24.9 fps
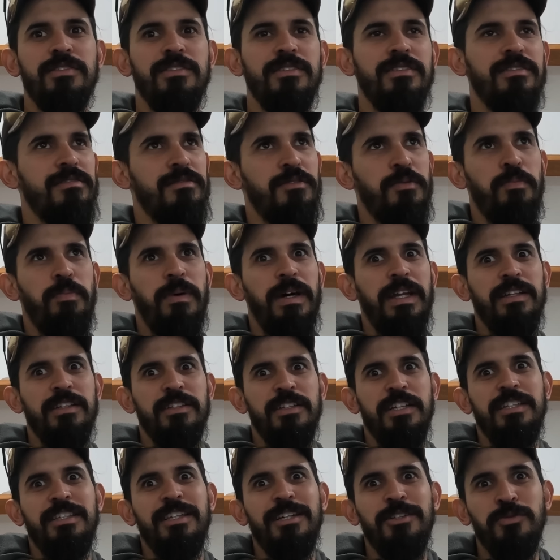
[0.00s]
tu, tipo,
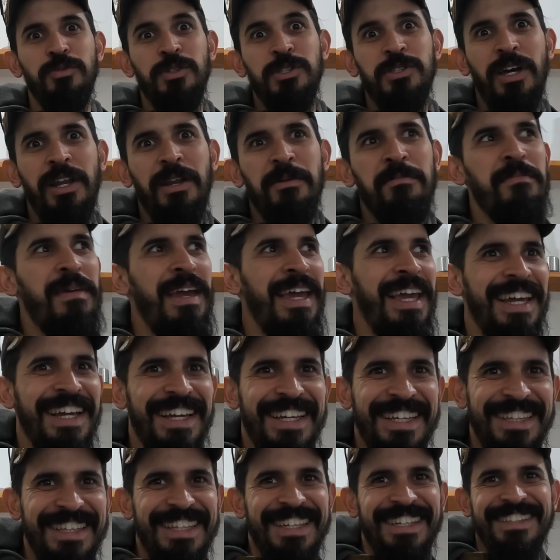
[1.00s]
já tá duas horas e meia
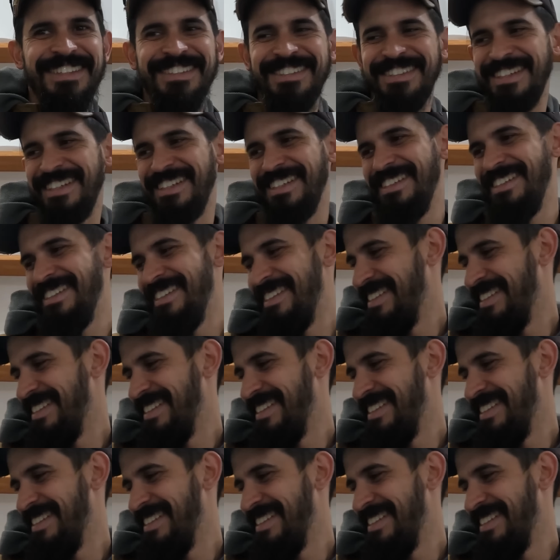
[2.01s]
é, aqui dentro. É né? isso